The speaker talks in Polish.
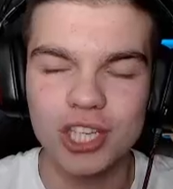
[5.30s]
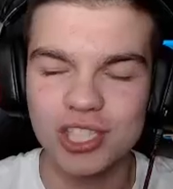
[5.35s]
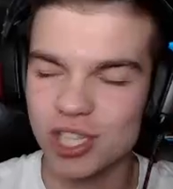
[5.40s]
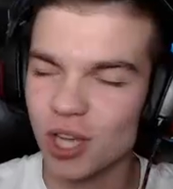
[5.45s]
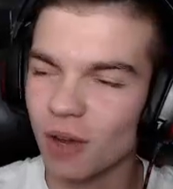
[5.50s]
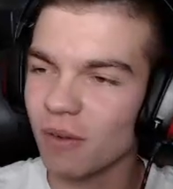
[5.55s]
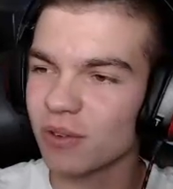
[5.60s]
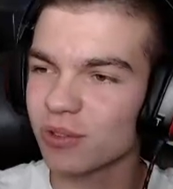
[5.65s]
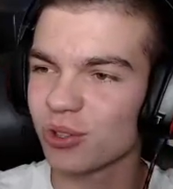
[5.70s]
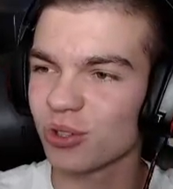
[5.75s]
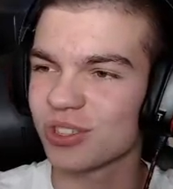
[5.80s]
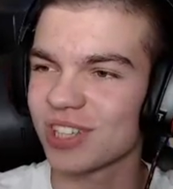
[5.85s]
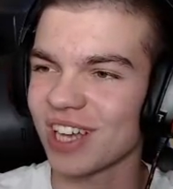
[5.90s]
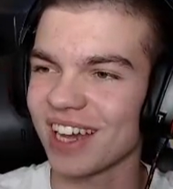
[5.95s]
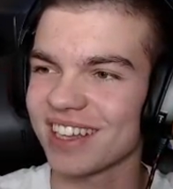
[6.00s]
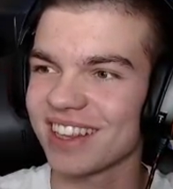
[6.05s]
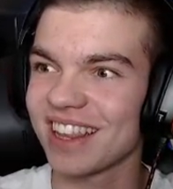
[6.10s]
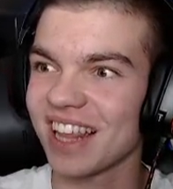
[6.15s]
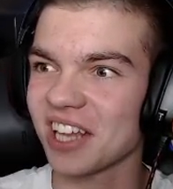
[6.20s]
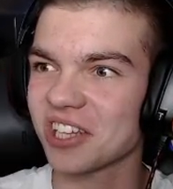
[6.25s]
Znowu
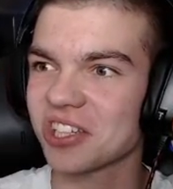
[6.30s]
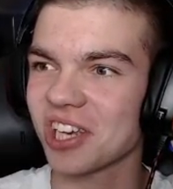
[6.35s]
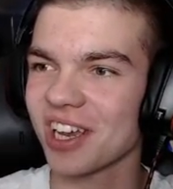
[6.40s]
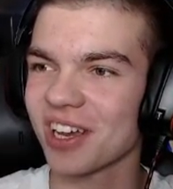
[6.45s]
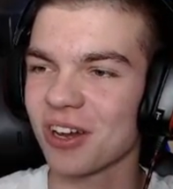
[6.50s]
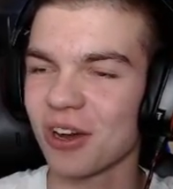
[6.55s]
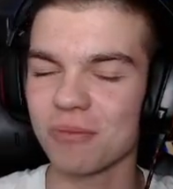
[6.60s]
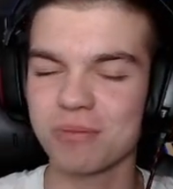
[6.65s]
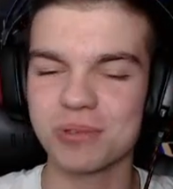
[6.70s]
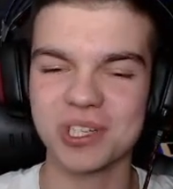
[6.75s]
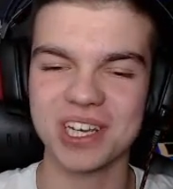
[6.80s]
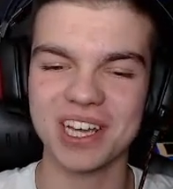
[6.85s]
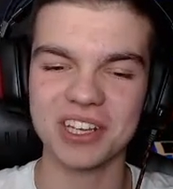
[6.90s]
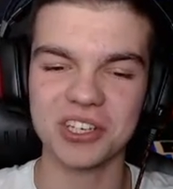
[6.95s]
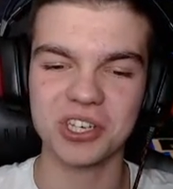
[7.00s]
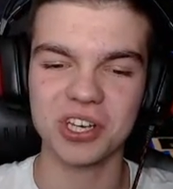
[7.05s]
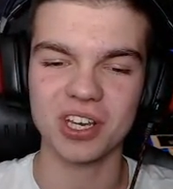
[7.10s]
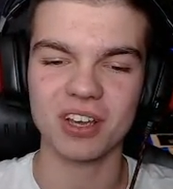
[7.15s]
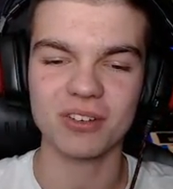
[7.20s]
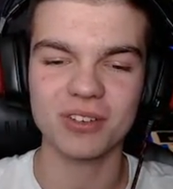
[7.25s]
tutaj, dlaczego?
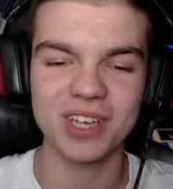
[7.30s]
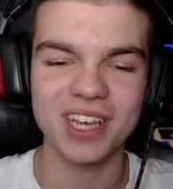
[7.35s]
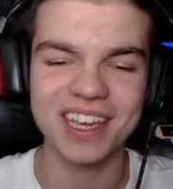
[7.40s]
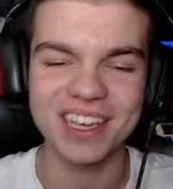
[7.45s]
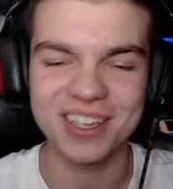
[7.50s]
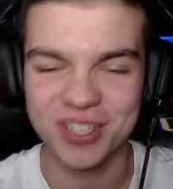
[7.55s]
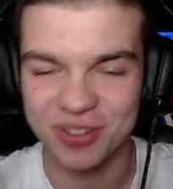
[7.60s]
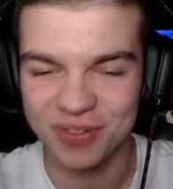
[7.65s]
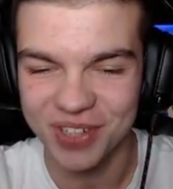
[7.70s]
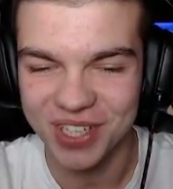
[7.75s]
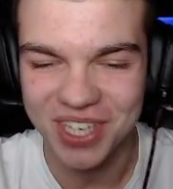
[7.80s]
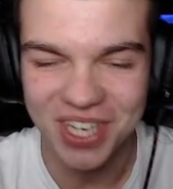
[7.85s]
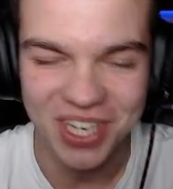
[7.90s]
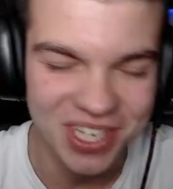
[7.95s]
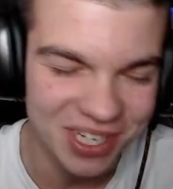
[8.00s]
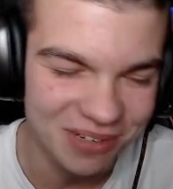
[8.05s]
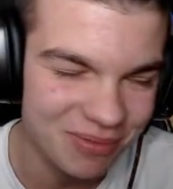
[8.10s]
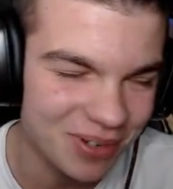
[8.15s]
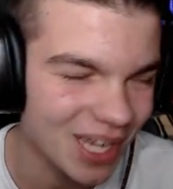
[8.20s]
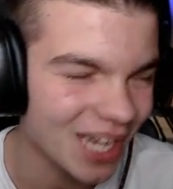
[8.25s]
Przyjaciele, o nie, już
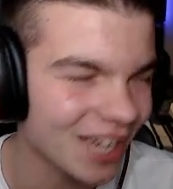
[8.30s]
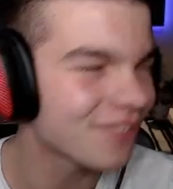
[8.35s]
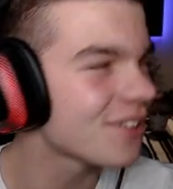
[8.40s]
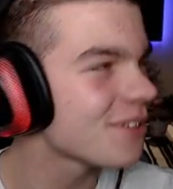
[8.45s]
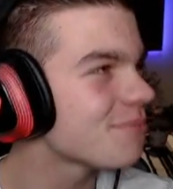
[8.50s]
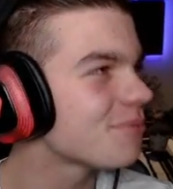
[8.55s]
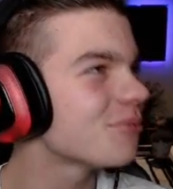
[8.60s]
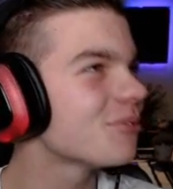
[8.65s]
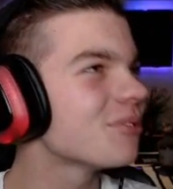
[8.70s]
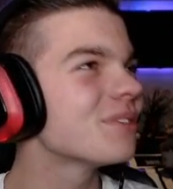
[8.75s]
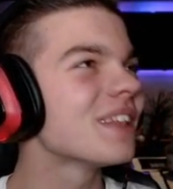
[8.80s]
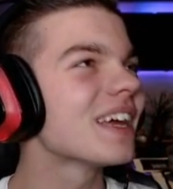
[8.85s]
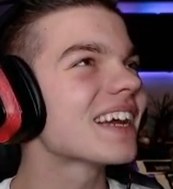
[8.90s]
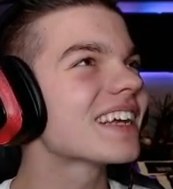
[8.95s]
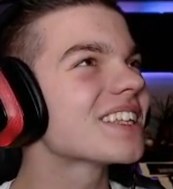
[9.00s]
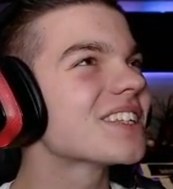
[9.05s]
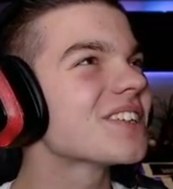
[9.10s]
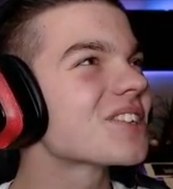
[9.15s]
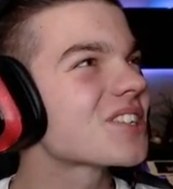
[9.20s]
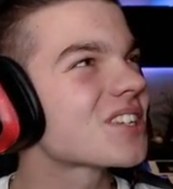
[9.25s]
widzicie mój ekwipunek,
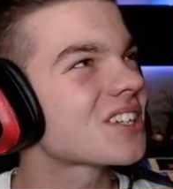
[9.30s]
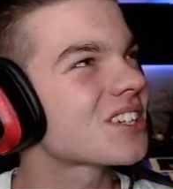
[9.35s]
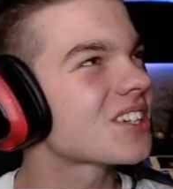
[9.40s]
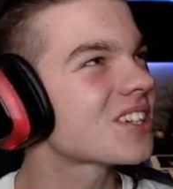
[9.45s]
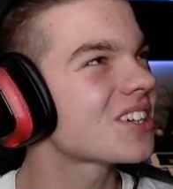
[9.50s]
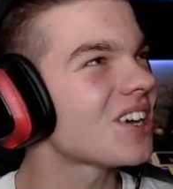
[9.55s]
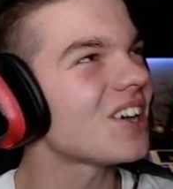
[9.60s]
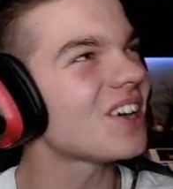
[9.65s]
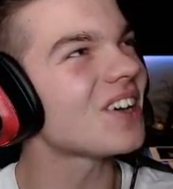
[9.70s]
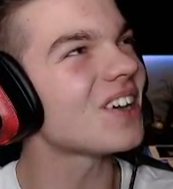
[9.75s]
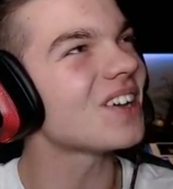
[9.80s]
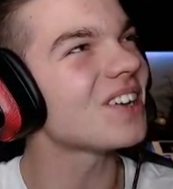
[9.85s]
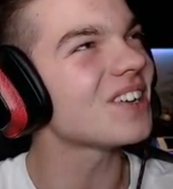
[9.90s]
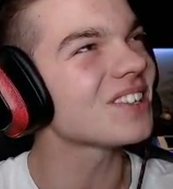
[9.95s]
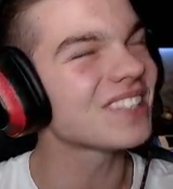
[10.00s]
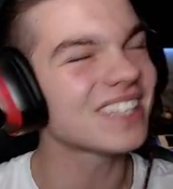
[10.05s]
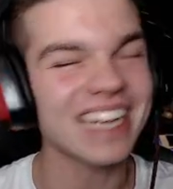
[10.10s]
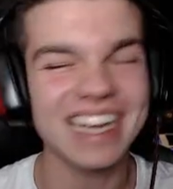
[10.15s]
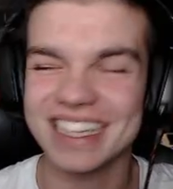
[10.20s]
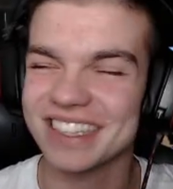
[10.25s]
no
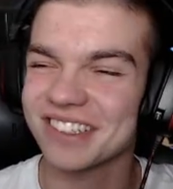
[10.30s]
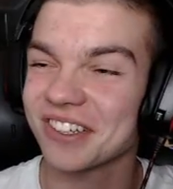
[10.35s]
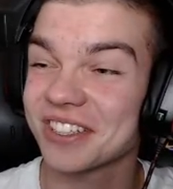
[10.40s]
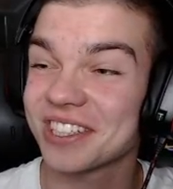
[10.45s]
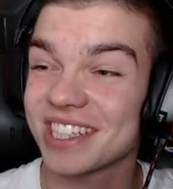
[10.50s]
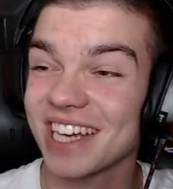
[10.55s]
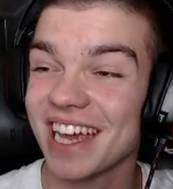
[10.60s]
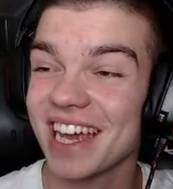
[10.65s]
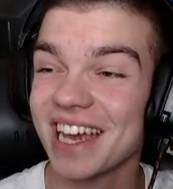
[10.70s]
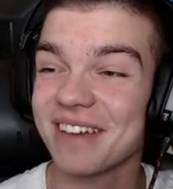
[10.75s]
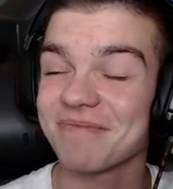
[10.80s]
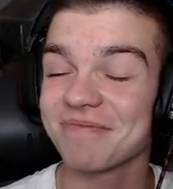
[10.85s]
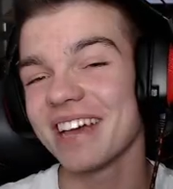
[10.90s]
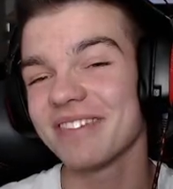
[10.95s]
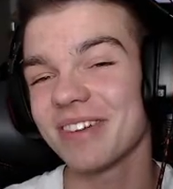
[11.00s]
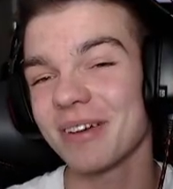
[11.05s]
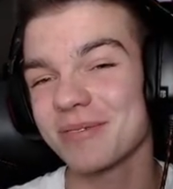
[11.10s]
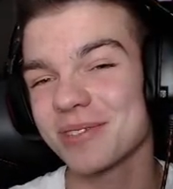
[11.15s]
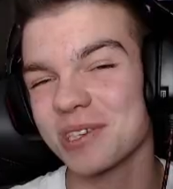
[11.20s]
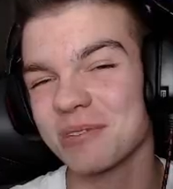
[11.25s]
szkoda, no chciałem
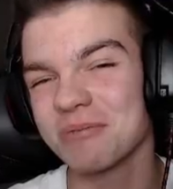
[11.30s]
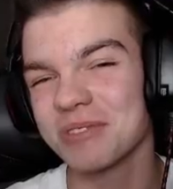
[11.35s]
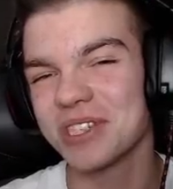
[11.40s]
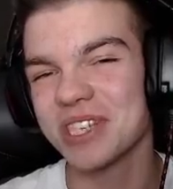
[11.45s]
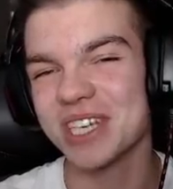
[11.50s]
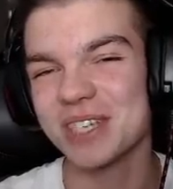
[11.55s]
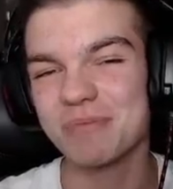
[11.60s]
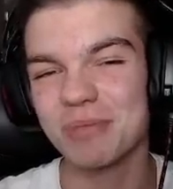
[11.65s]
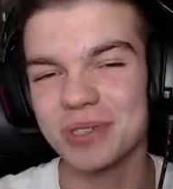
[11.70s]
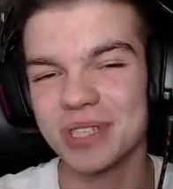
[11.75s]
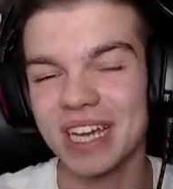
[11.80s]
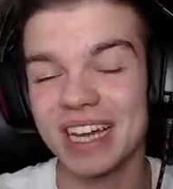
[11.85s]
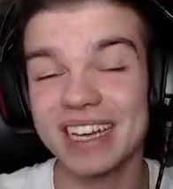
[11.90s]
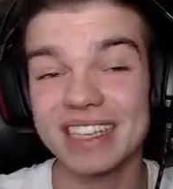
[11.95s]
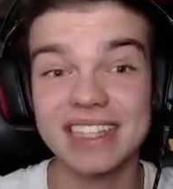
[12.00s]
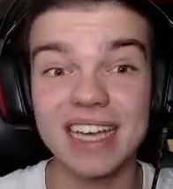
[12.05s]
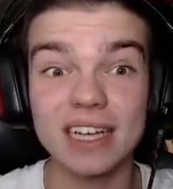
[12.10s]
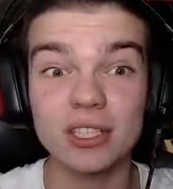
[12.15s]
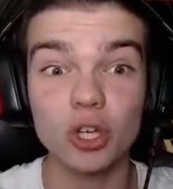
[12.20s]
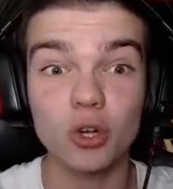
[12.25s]
wam zrobić niespodziankę
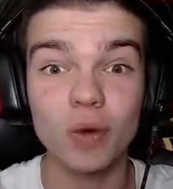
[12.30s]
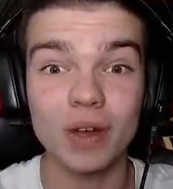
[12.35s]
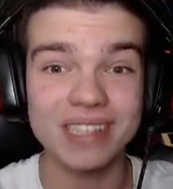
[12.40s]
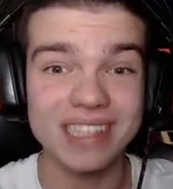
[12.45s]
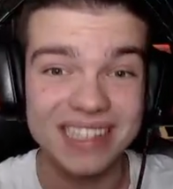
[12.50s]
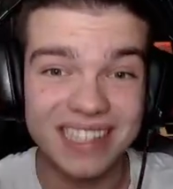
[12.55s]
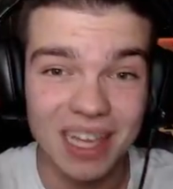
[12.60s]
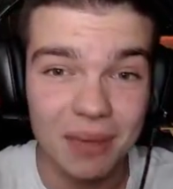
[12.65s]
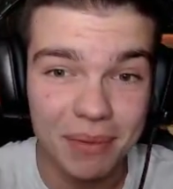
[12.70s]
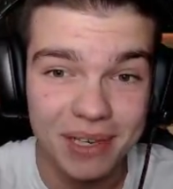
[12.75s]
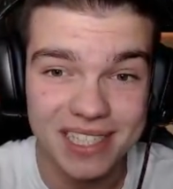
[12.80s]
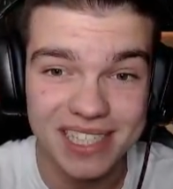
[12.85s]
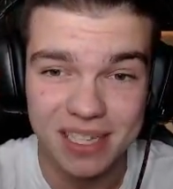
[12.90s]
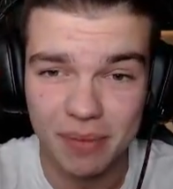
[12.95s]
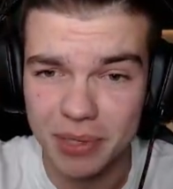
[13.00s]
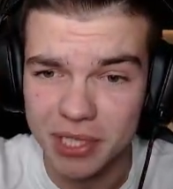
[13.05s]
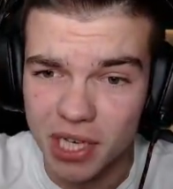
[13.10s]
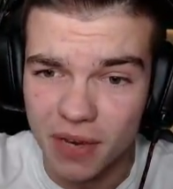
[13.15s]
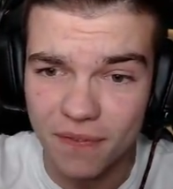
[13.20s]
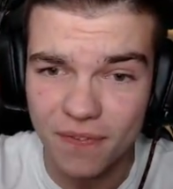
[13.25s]
Tak, dokładnie, te miejsce
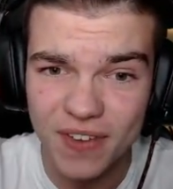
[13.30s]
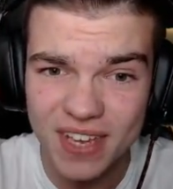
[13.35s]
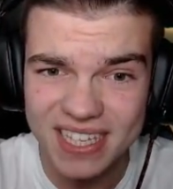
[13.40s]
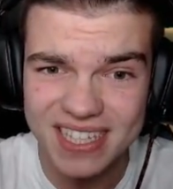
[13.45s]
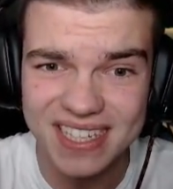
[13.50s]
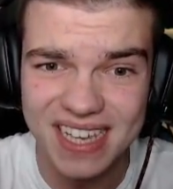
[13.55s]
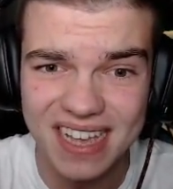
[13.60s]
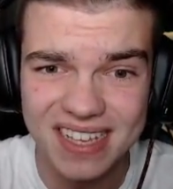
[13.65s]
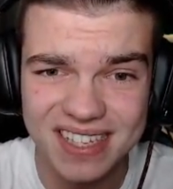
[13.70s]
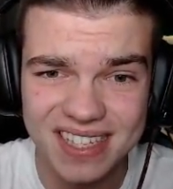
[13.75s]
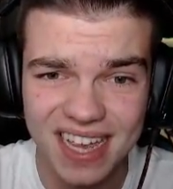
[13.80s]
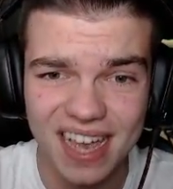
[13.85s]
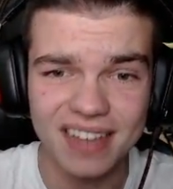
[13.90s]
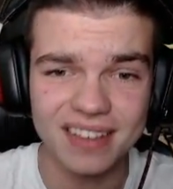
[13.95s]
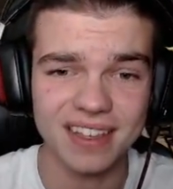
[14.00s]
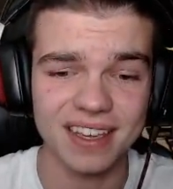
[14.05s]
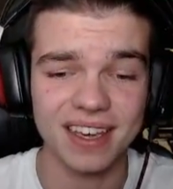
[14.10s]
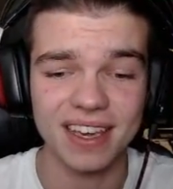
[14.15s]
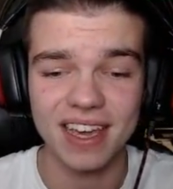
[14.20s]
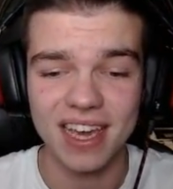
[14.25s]
będzie
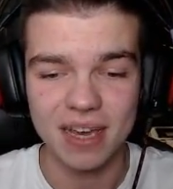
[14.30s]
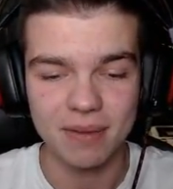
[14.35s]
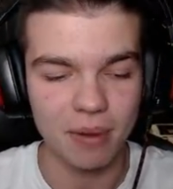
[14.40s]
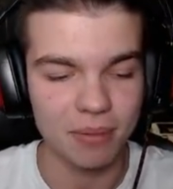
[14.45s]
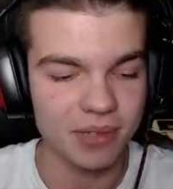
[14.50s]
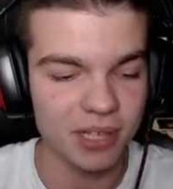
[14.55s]
wysadzane Mam